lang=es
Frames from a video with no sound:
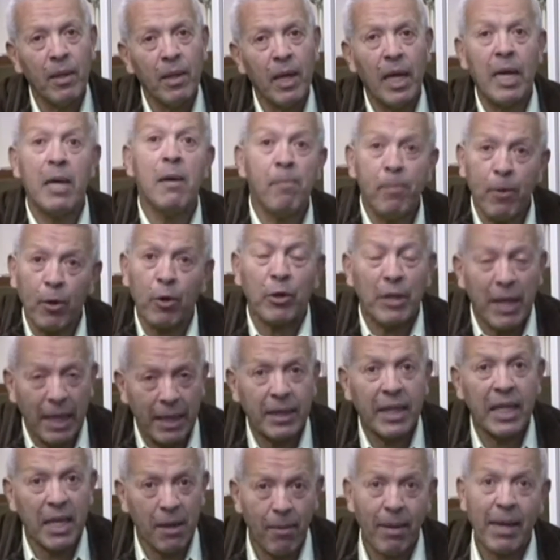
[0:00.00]
Es
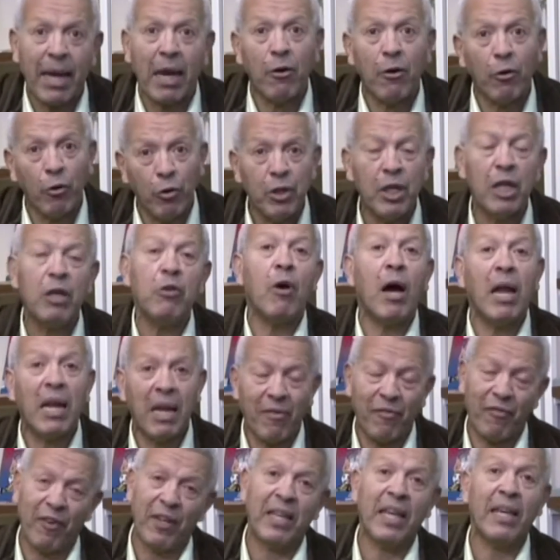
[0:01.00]
importante llevar a los niños a
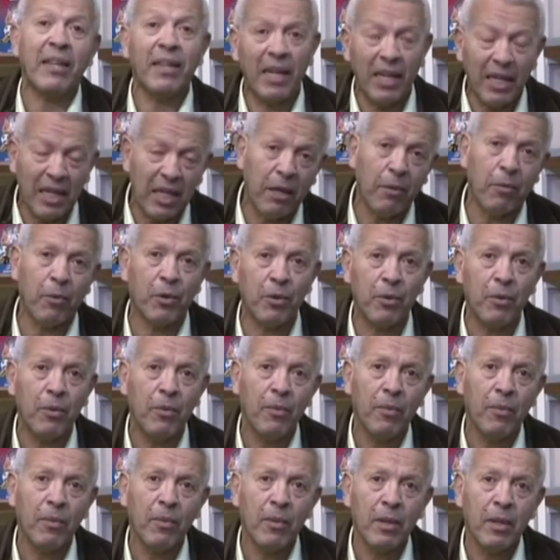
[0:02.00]
la feria del libro
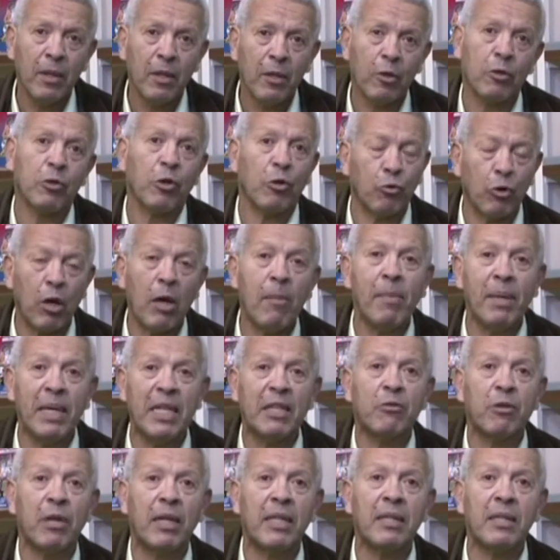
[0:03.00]
nosotros en
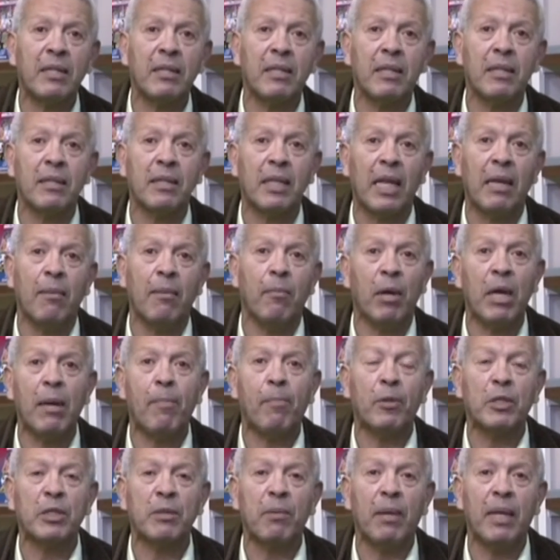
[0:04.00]
Venezuela tenemos
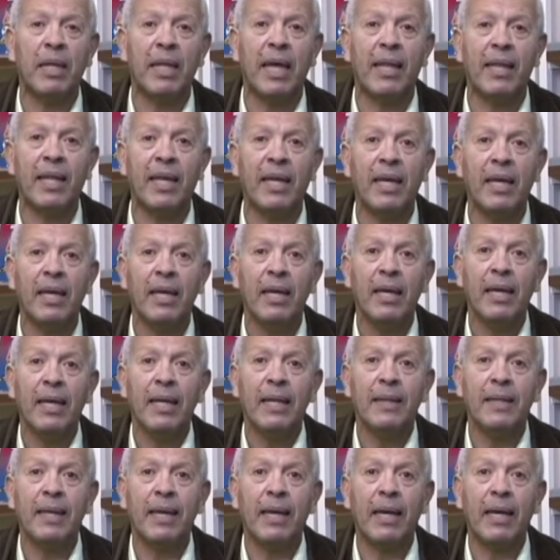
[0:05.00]
la posibilidad
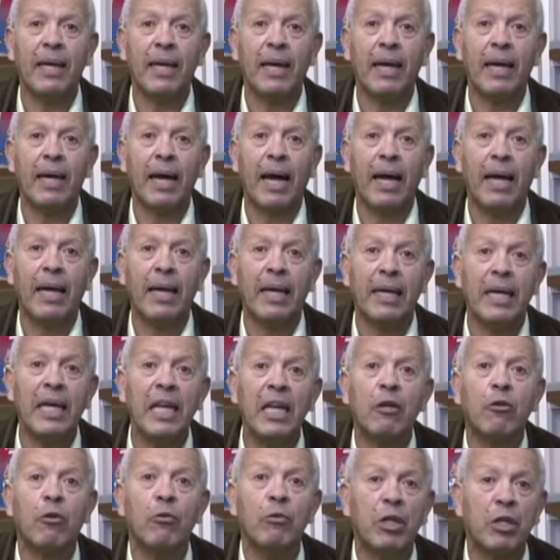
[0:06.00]
de,
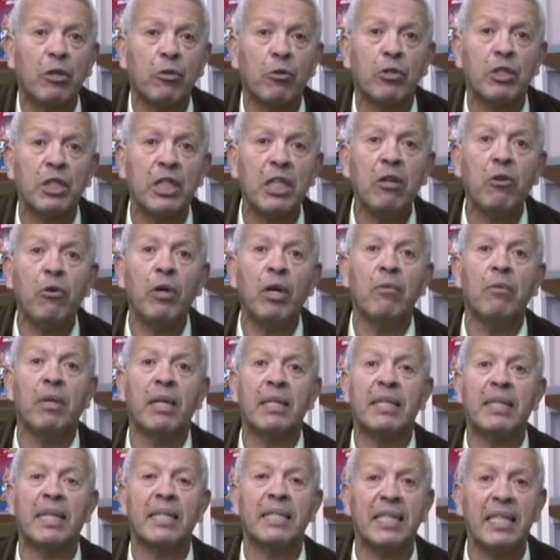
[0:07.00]
ir con nuestros hijos y
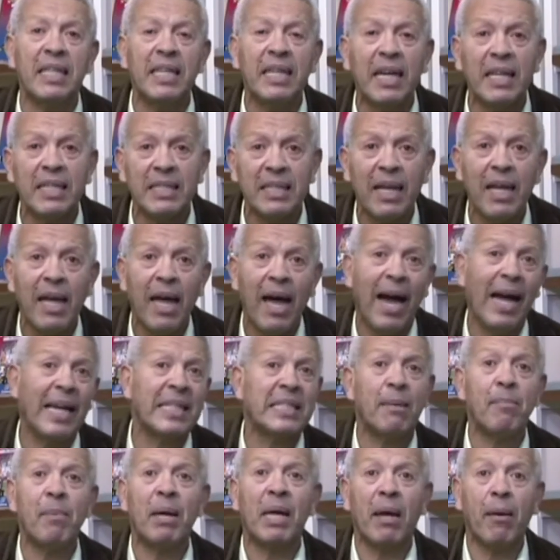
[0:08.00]
nuestras hijas a,
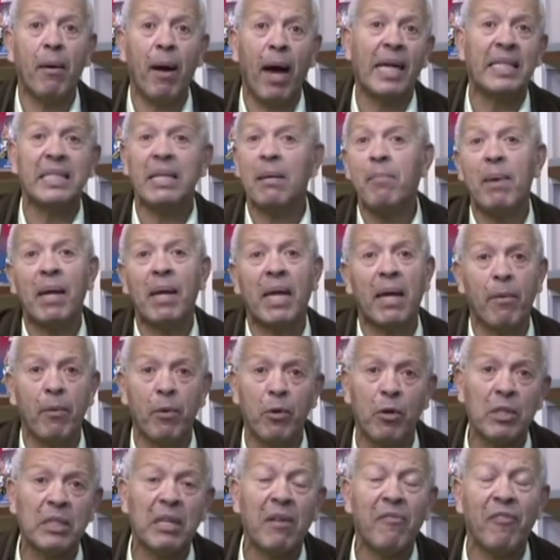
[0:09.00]
esa esas
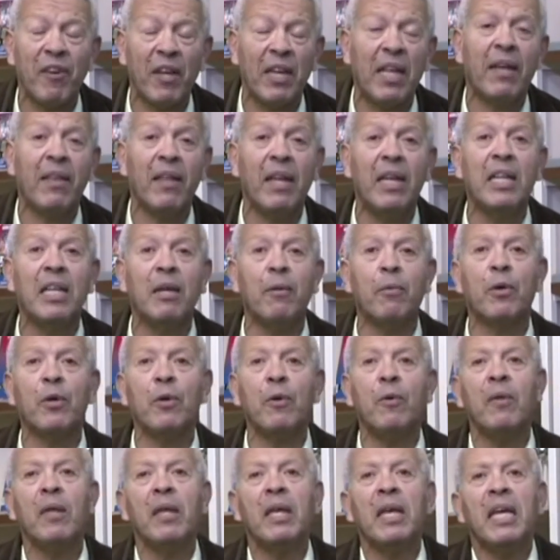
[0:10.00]
maravillosas ferias del
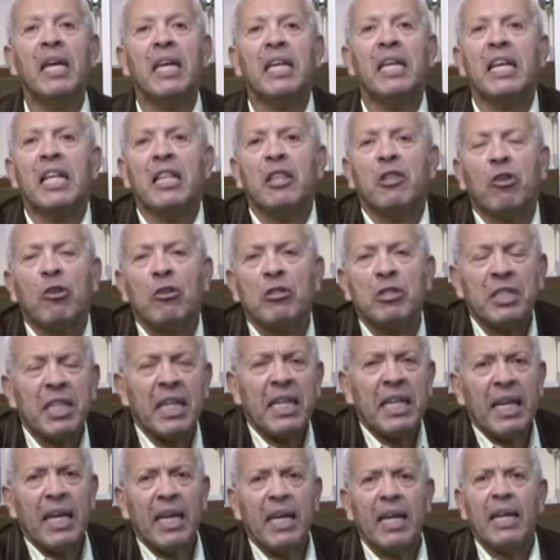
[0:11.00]
libro. Y
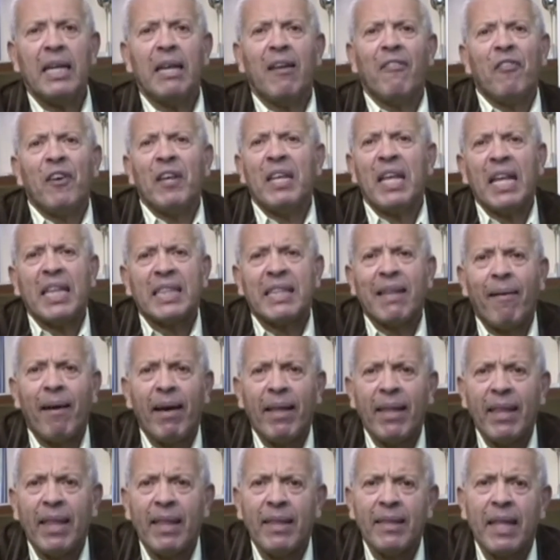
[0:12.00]
entonces la feria
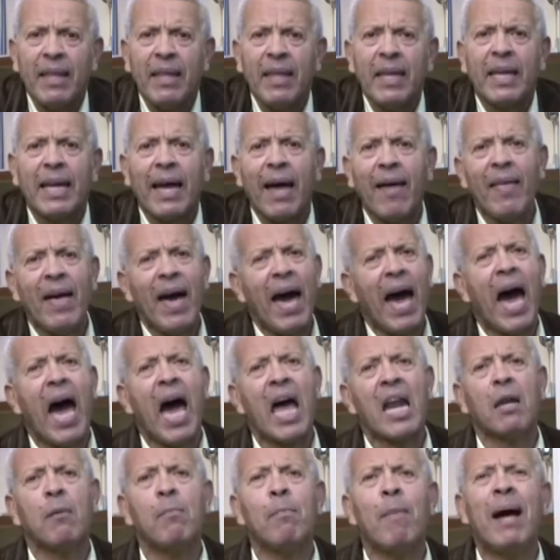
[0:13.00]
estaba dedicada
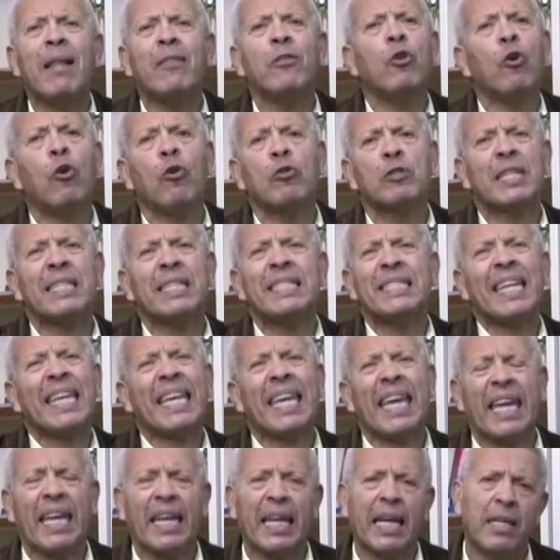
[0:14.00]
a Armando José
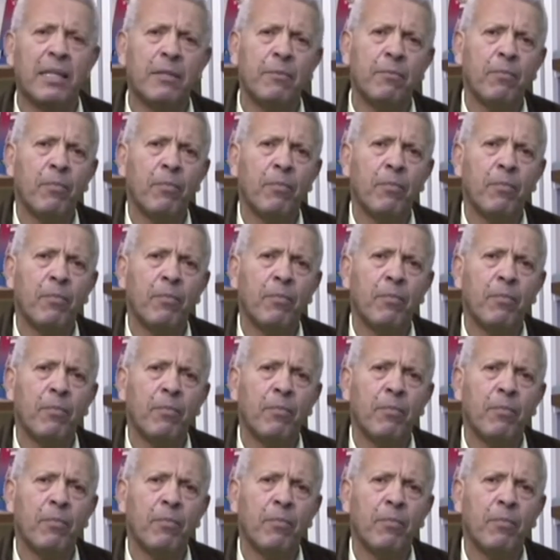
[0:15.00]
Sequera.